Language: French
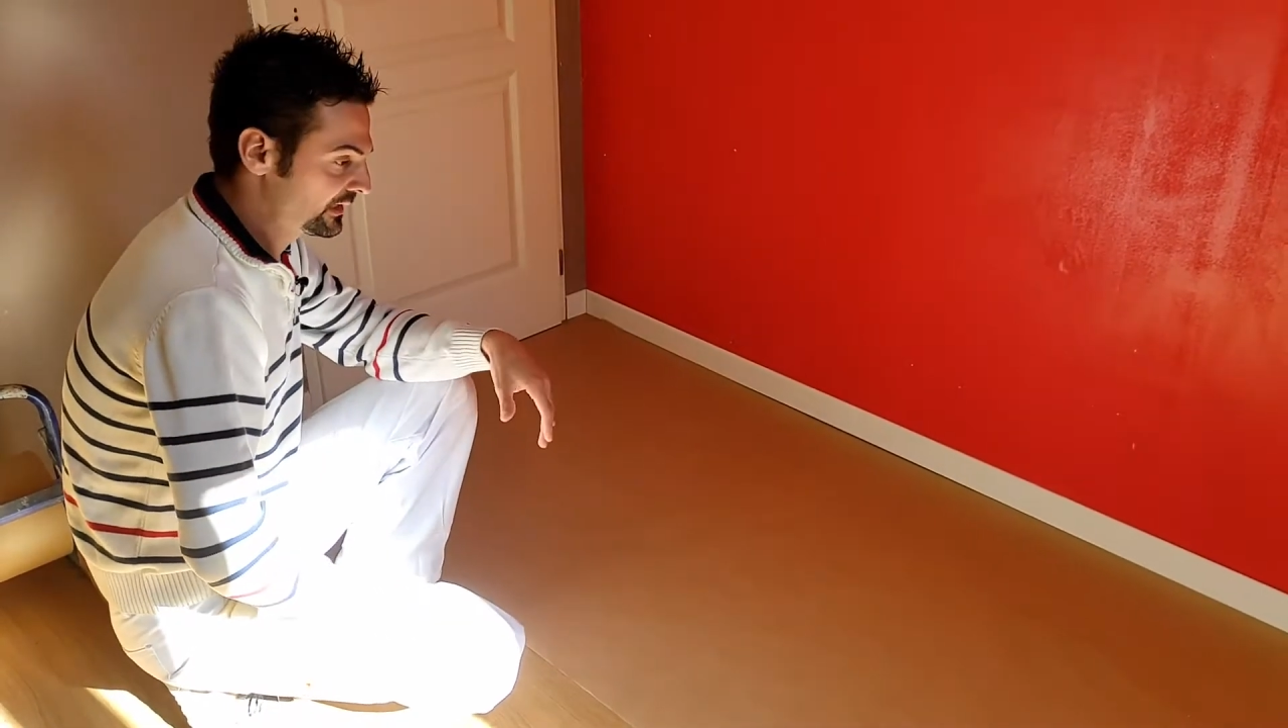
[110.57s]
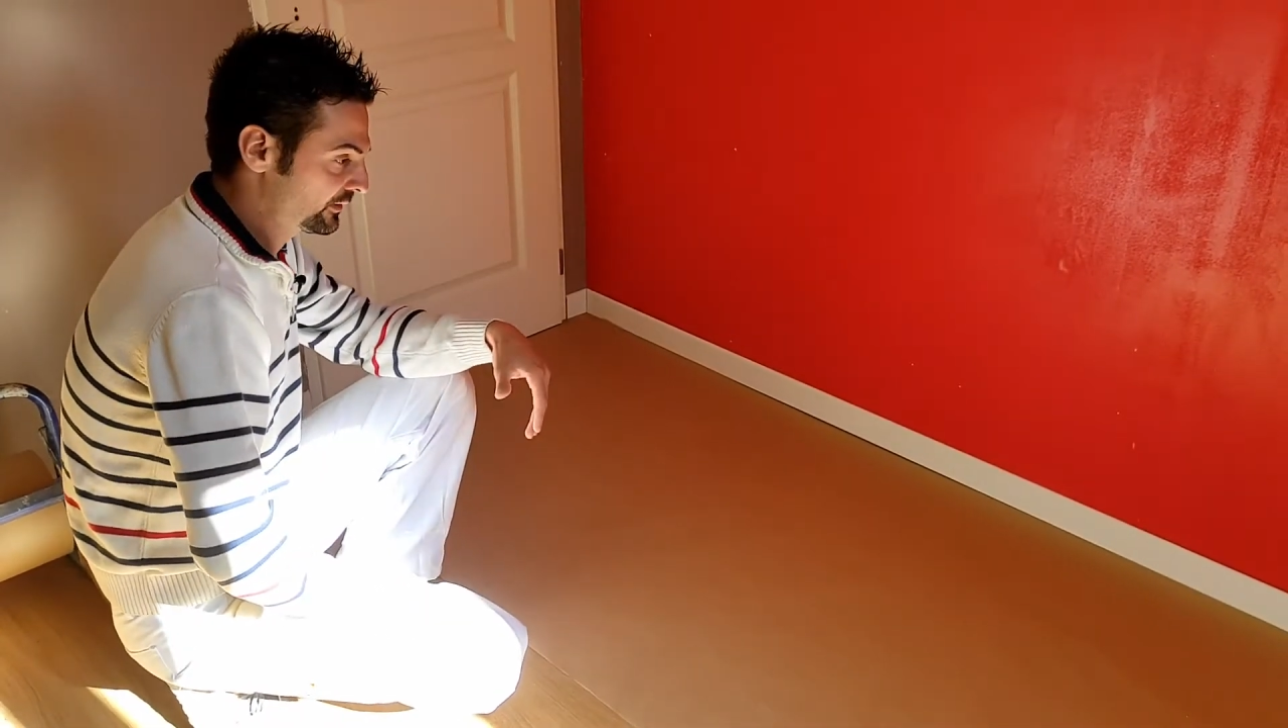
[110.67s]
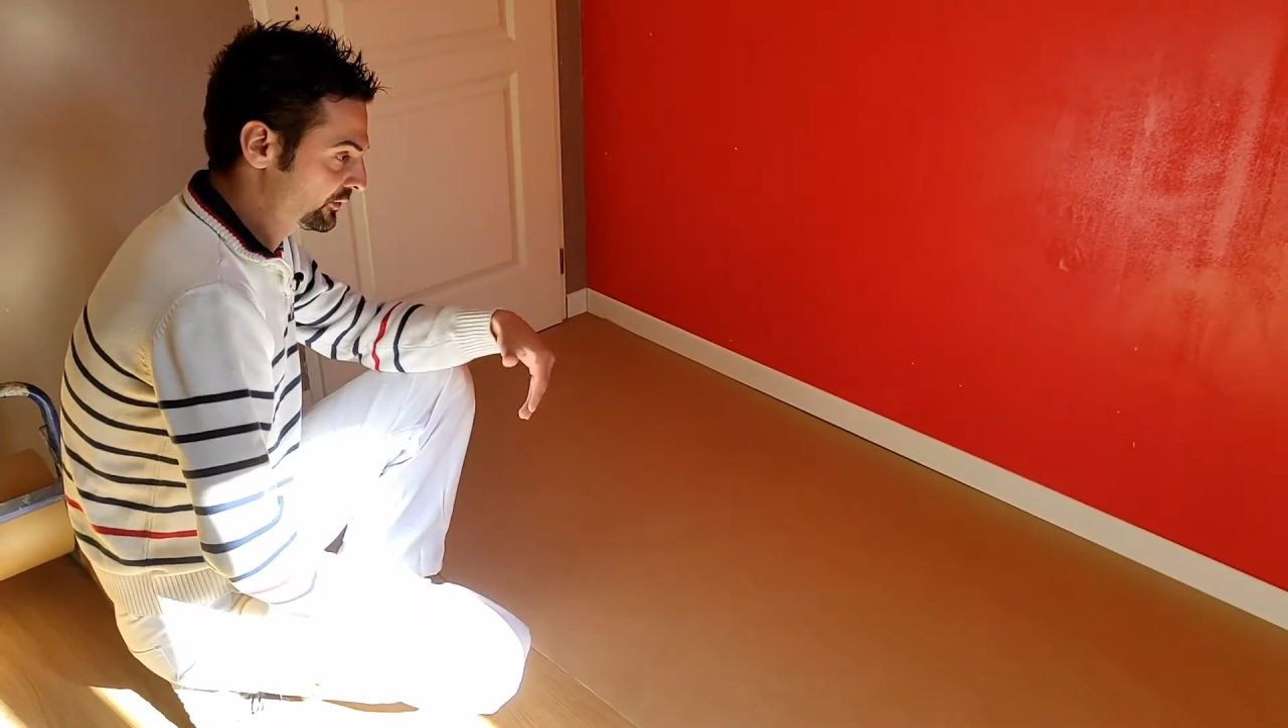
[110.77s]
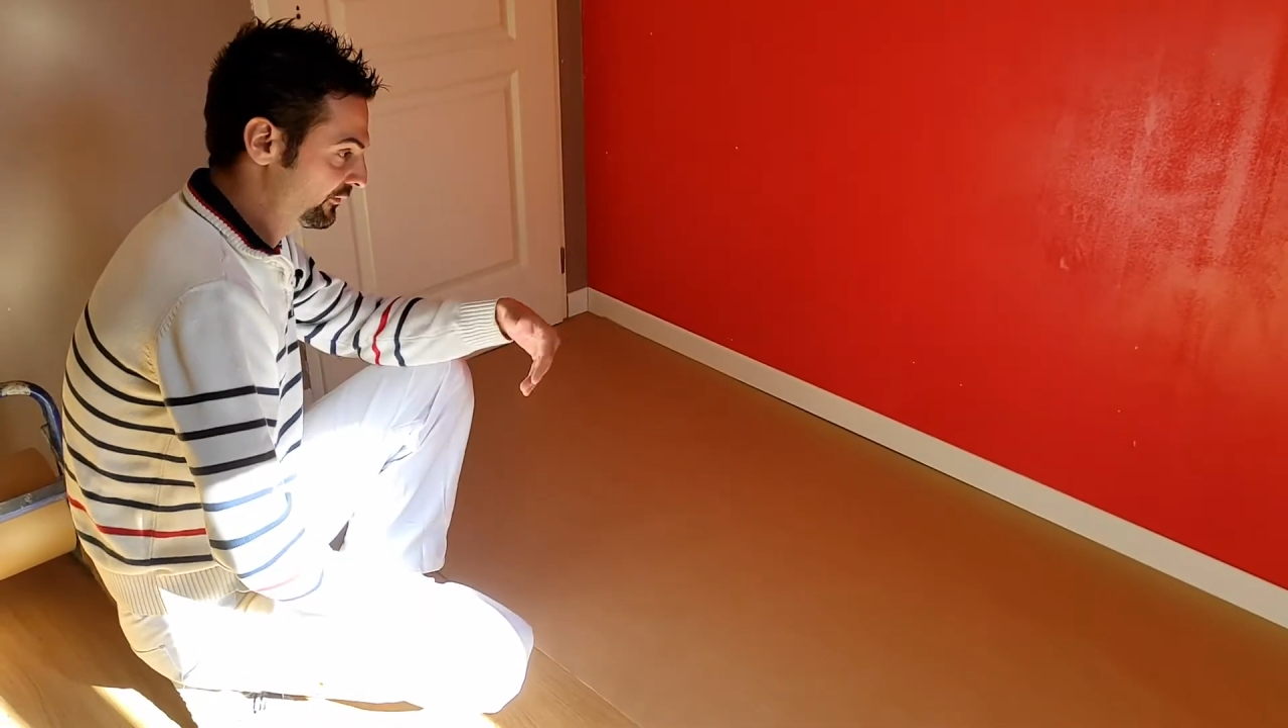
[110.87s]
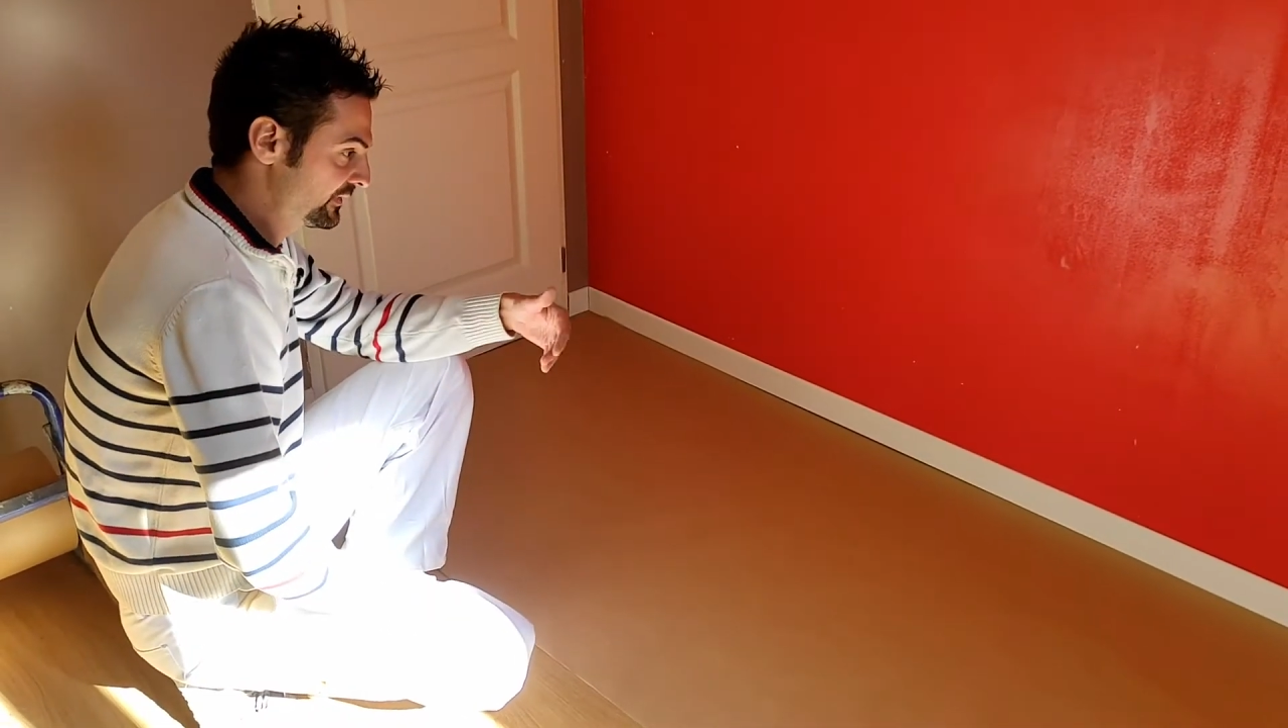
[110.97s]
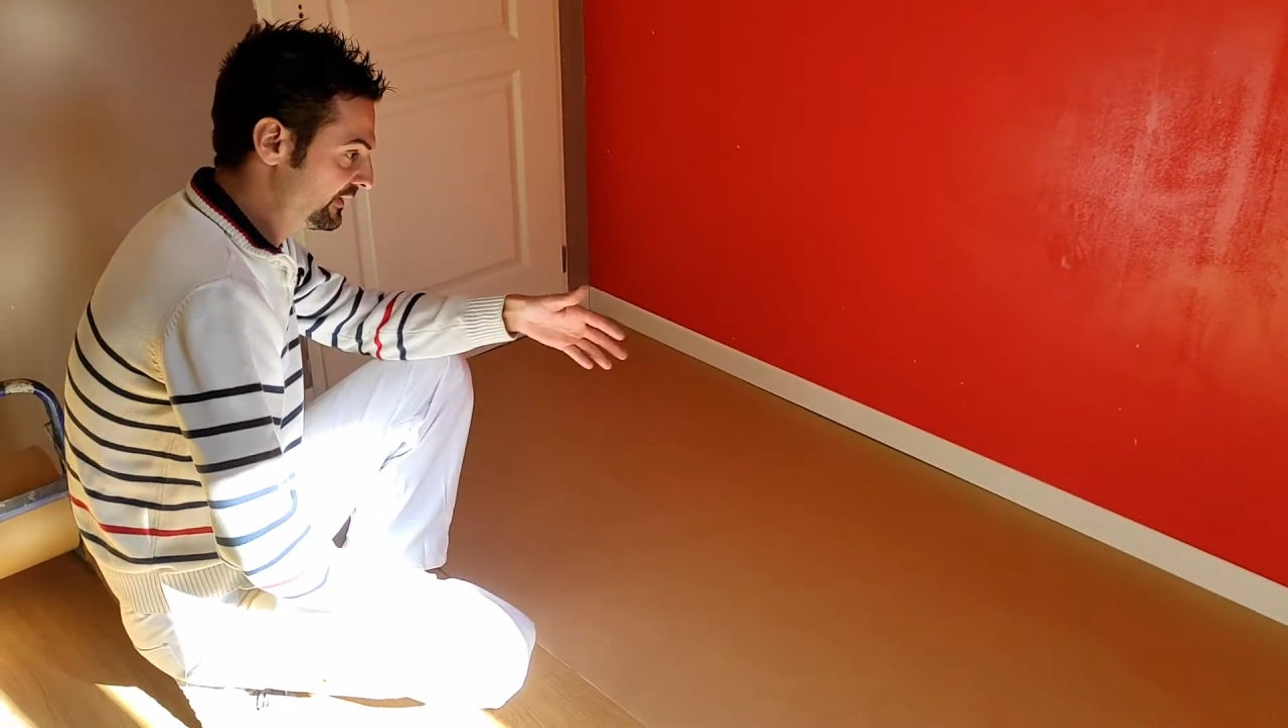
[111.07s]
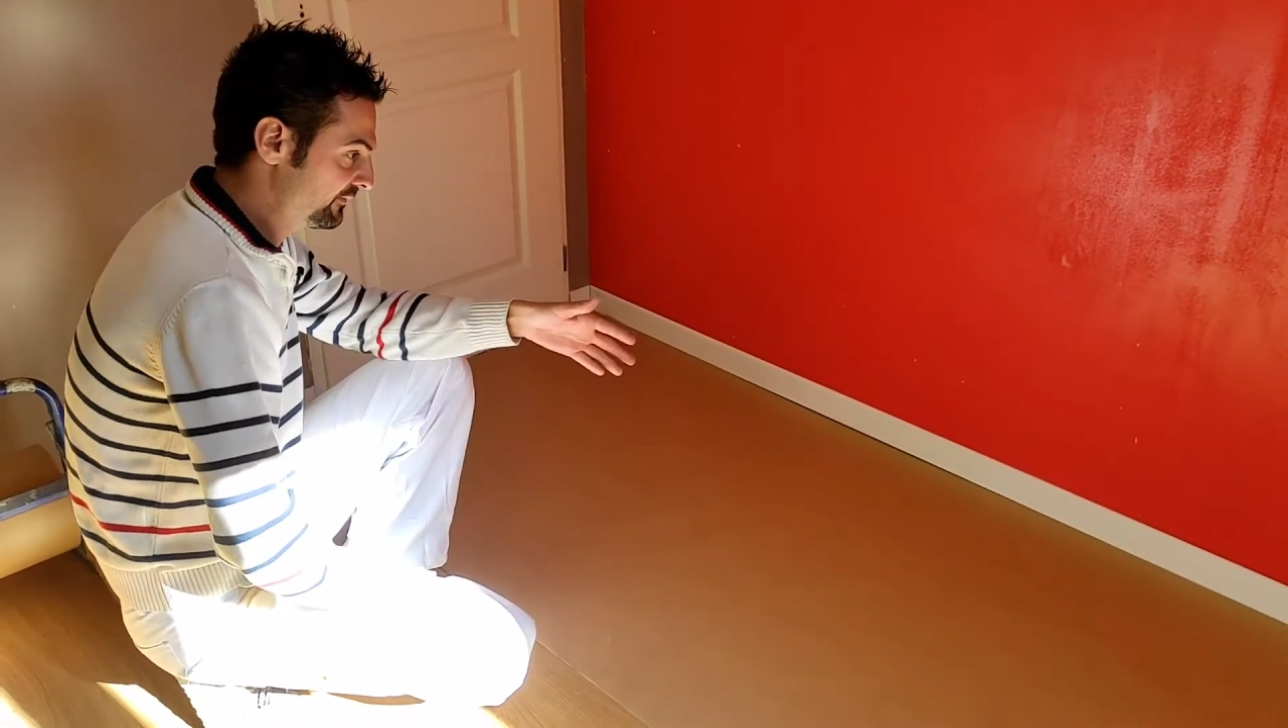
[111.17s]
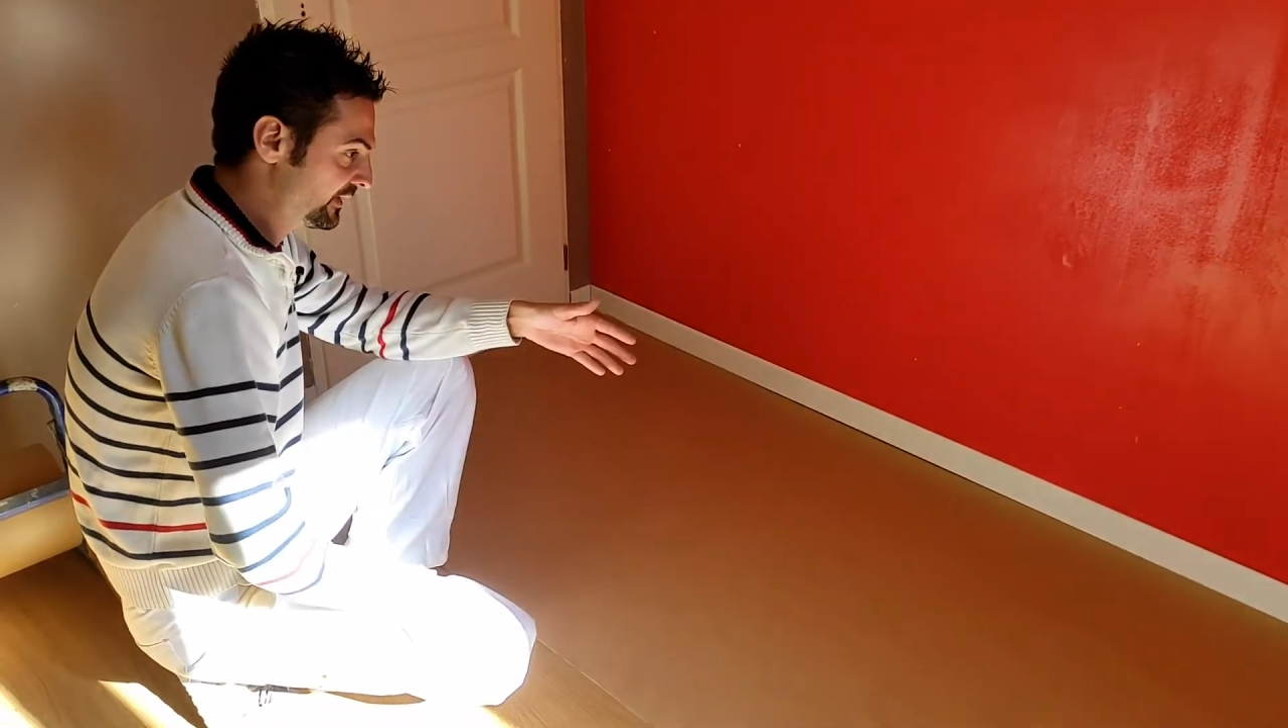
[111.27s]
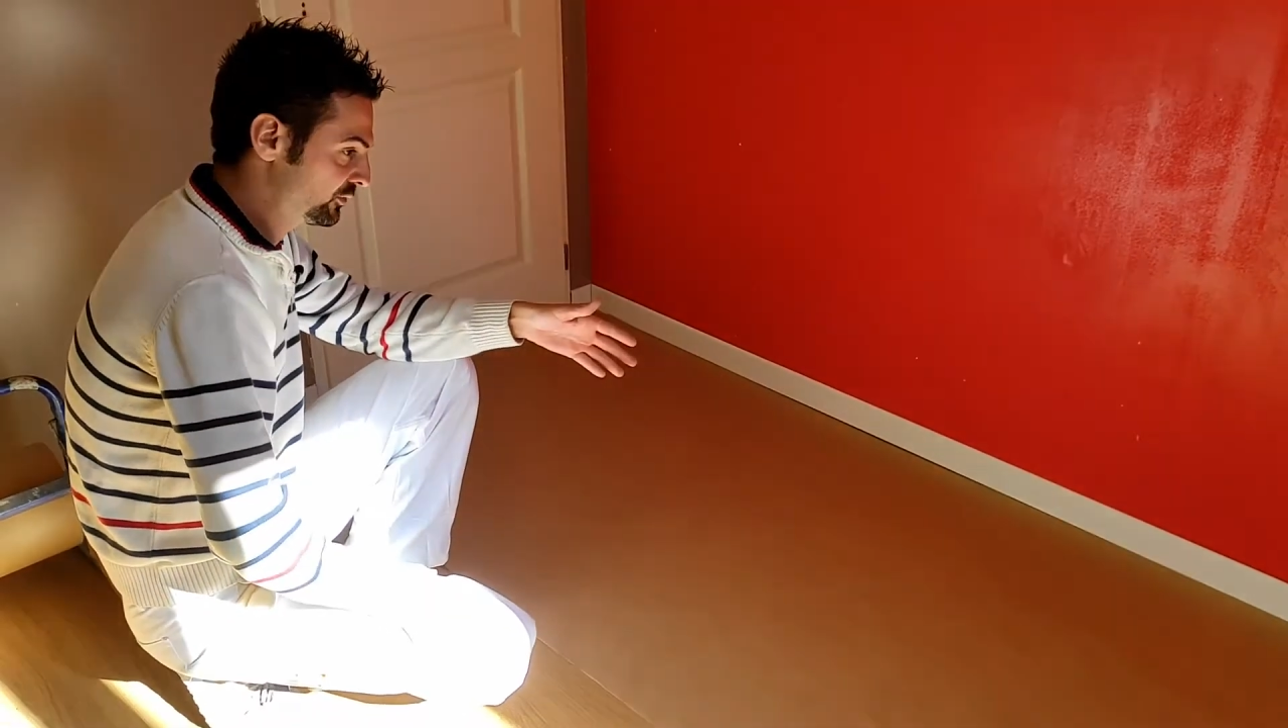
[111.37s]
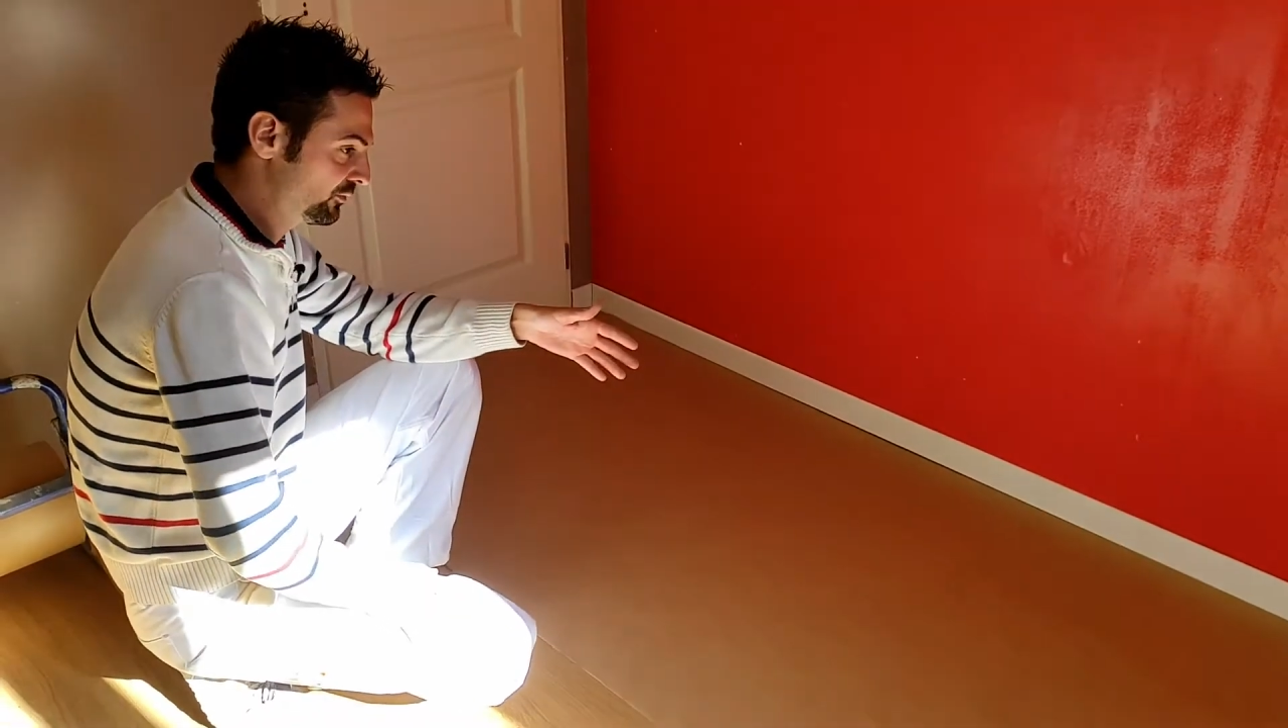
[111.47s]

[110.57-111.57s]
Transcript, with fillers: quand on vient faire